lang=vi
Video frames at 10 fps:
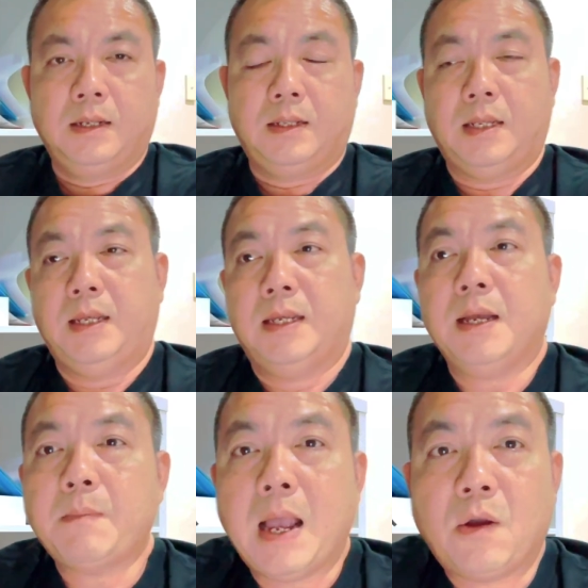Thì
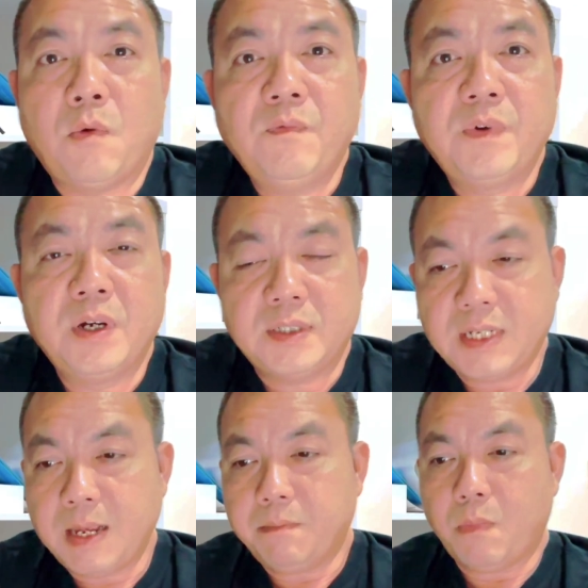các bạn cũng vừa
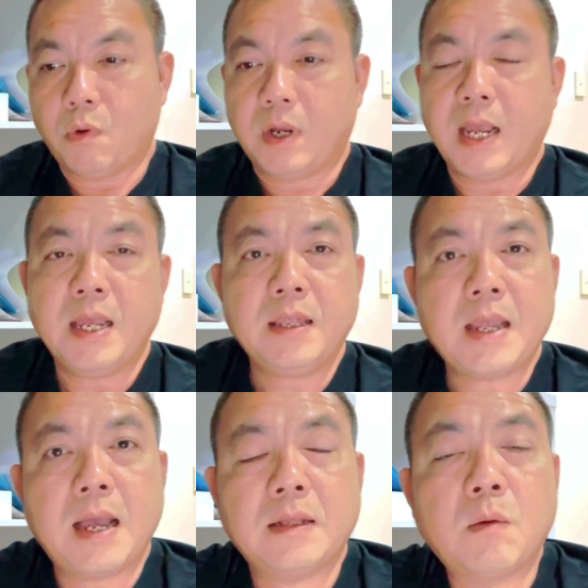xem một cái
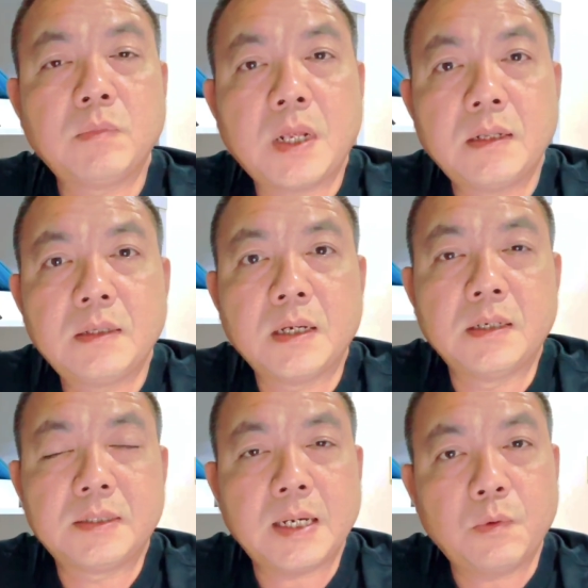thông tin
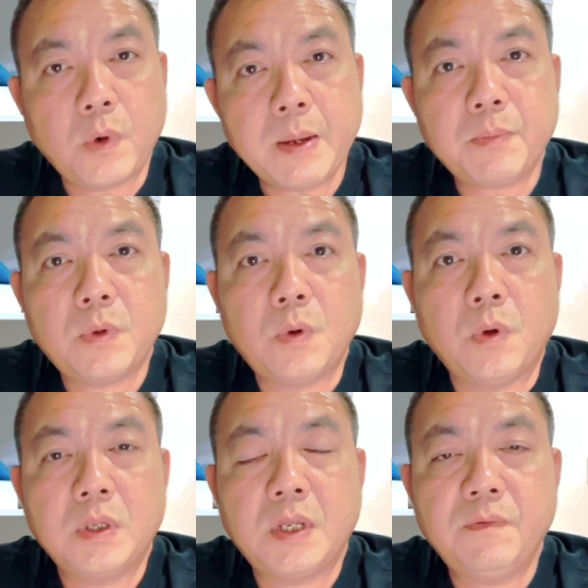từ trang web
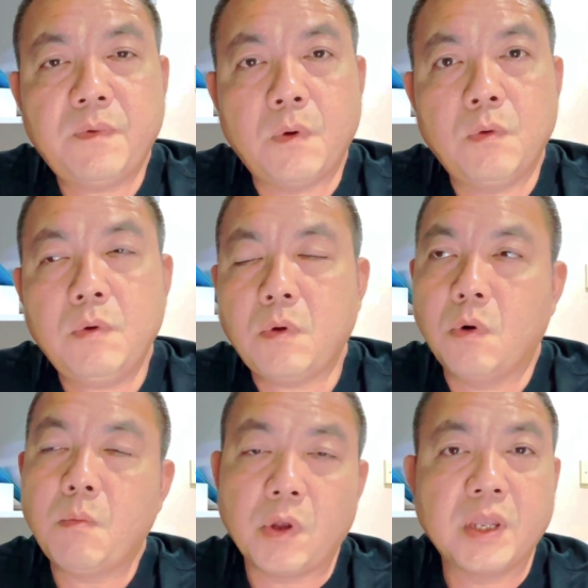của chính phủ,
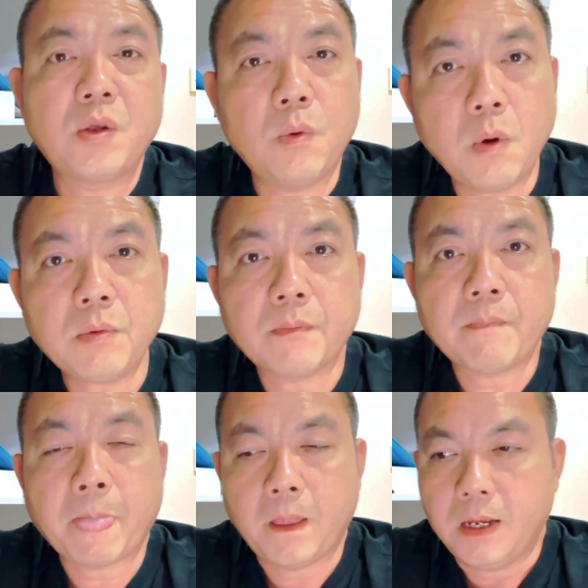của Bộ Di trú Úc.
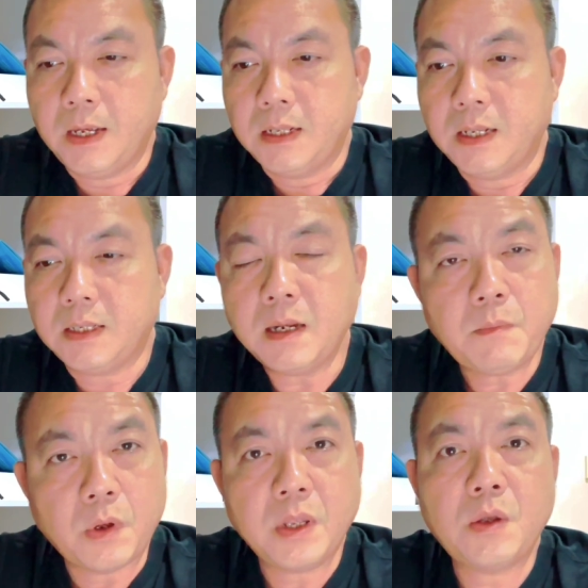Thì trên
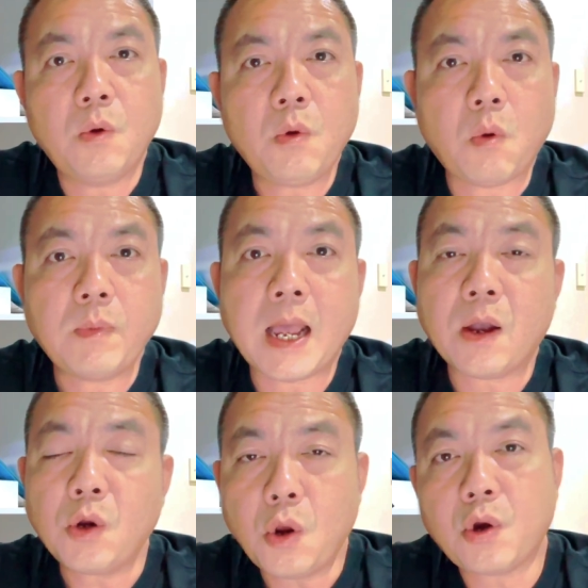Bộ Di trú cũng đã
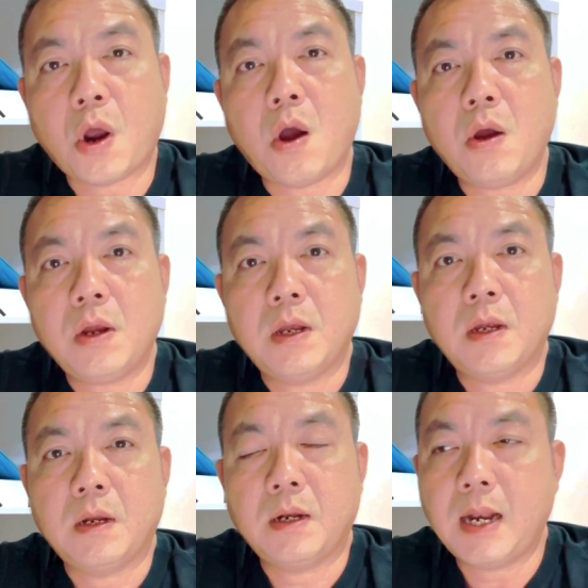có nói rõ
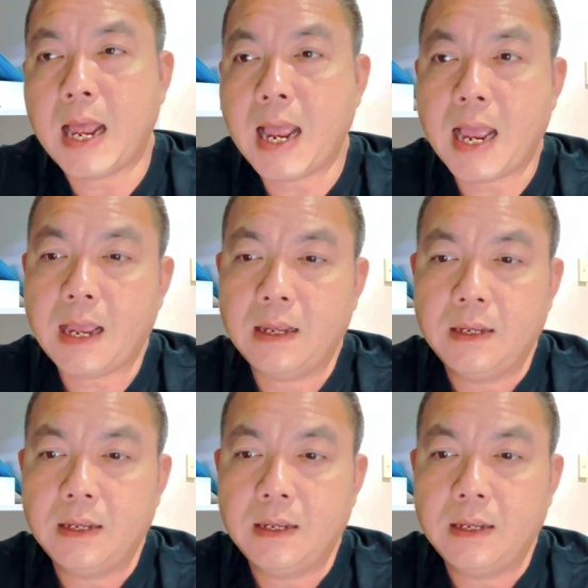là